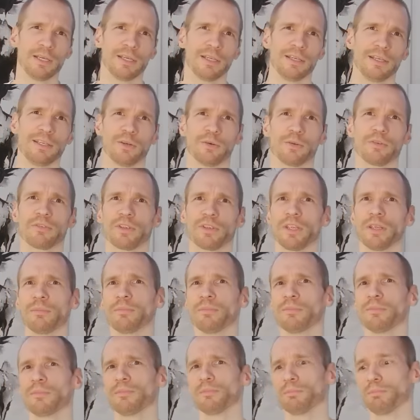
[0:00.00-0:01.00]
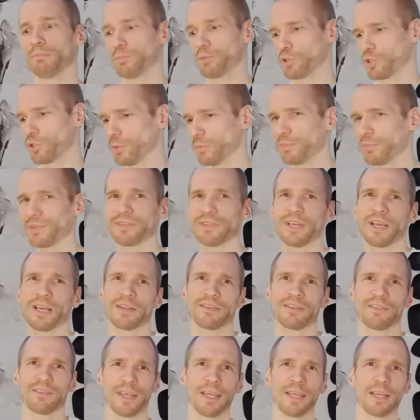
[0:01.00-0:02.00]
die uns eben bestimmte
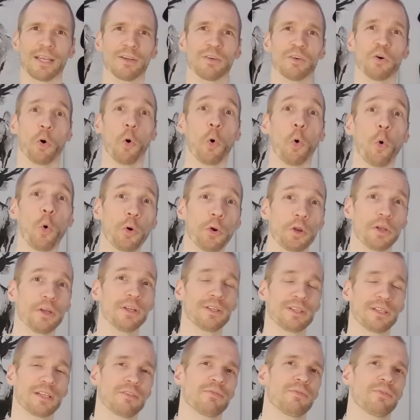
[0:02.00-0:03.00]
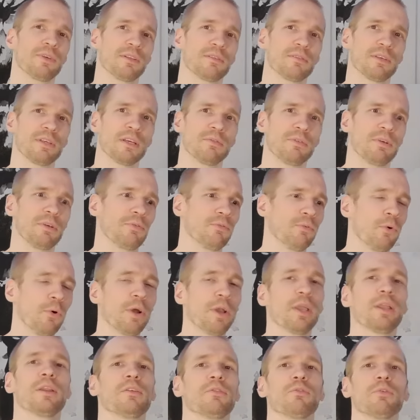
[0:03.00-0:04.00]
Sachen zeigen, ohne dass wir jetzt irgendwie
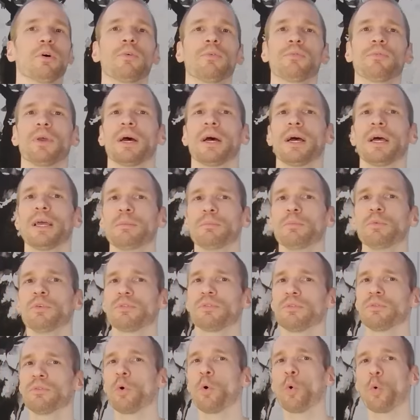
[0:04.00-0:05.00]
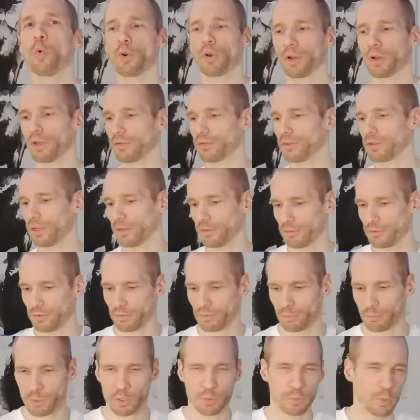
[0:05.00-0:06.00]
vorher in eine Software rein müssen oder das Ganze
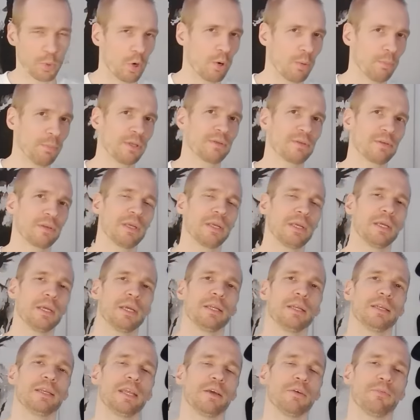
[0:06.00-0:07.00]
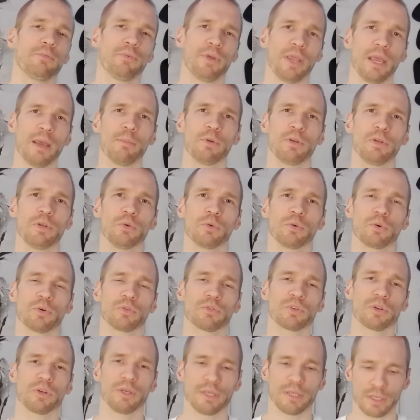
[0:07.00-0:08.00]
zum Beispiel auch mit der Fernbedienung
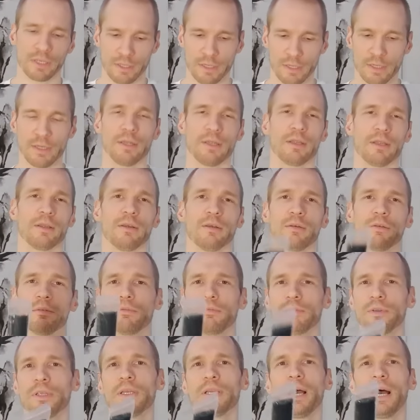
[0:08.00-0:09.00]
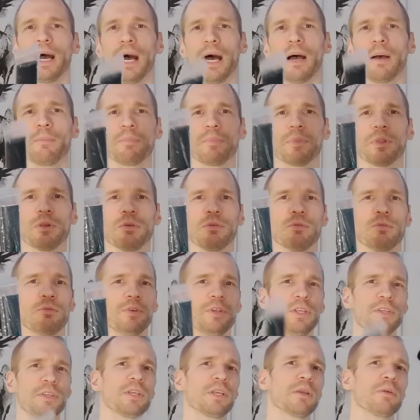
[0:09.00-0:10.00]
kontrollieren. Wir haben
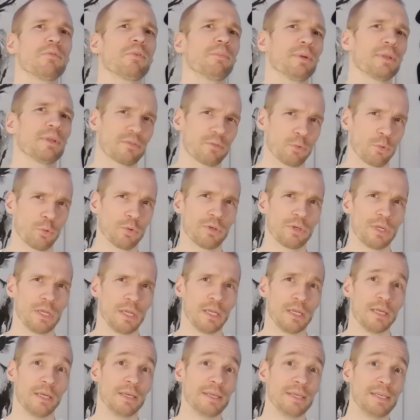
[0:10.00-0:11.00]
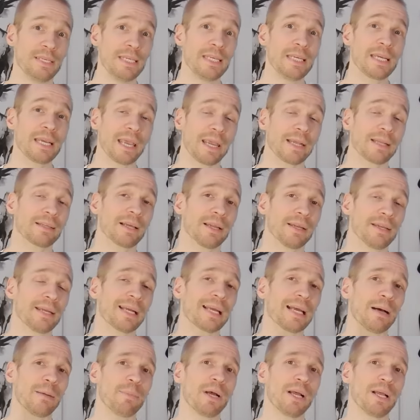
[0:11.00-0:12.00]
wichtige Informationen direkt an der
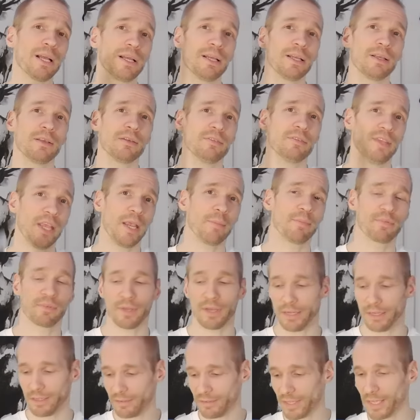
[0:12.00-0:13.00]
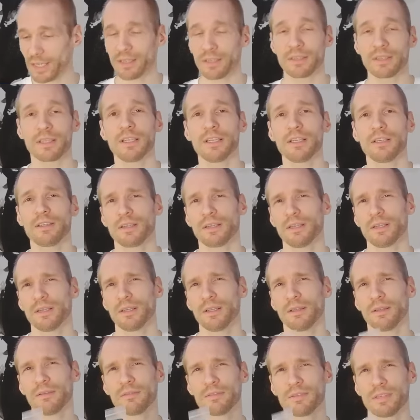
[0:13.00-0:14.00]
Kamera selbst. Eine Sache, die ich
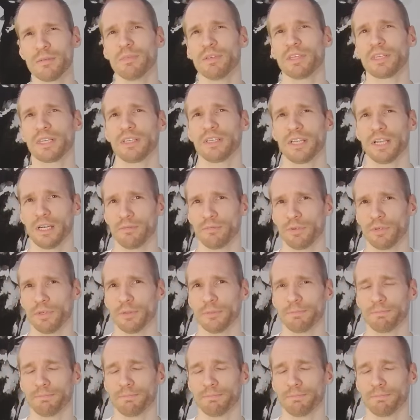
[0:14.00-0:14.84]
ziemlich genial finde.